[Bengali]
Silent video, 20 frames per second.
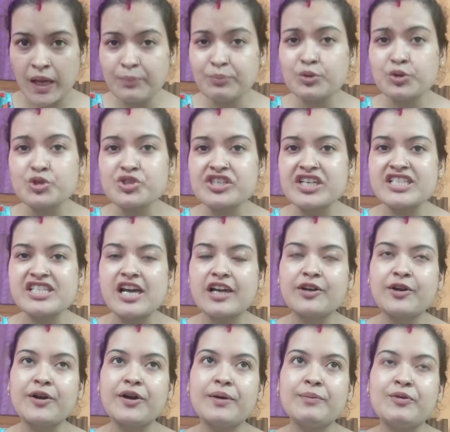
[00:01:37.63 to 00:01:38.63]
পুলিশকে চান
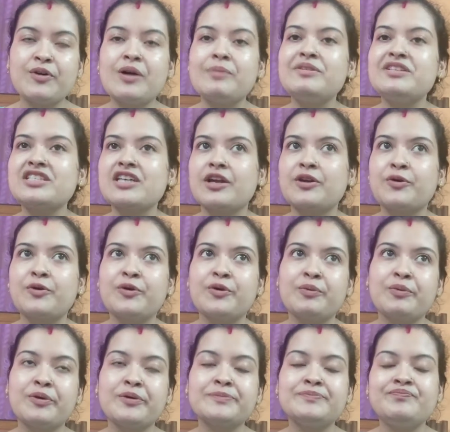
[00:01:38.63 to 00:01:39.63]
করাবো আমি চান
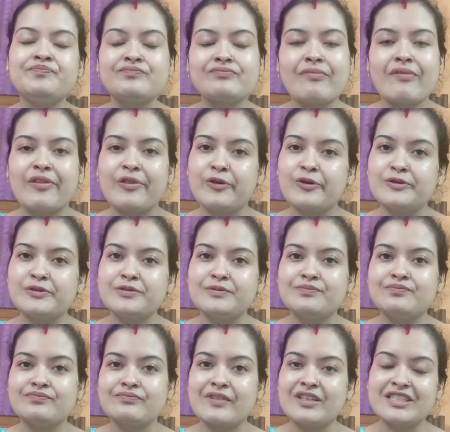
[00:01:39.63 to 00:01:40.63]
করব তো
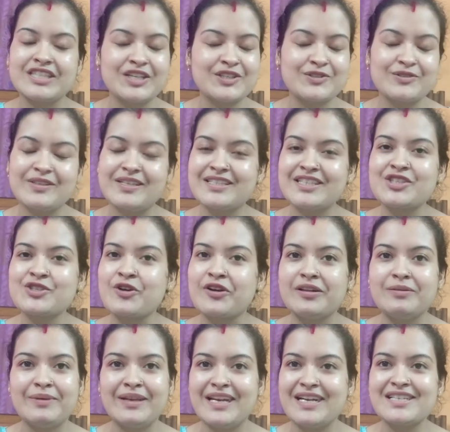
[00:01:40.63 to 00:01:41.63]
সেই জন্য আজকে
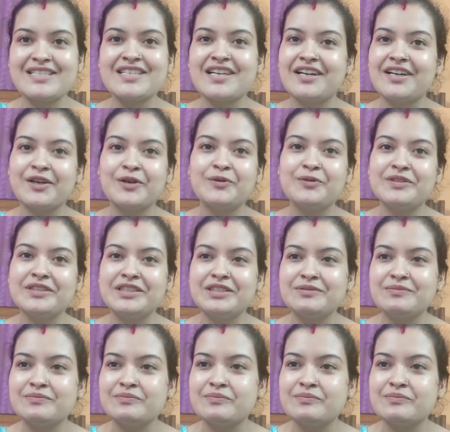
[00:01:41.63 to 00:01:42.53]
সকালবেলা আর চানটা করিনি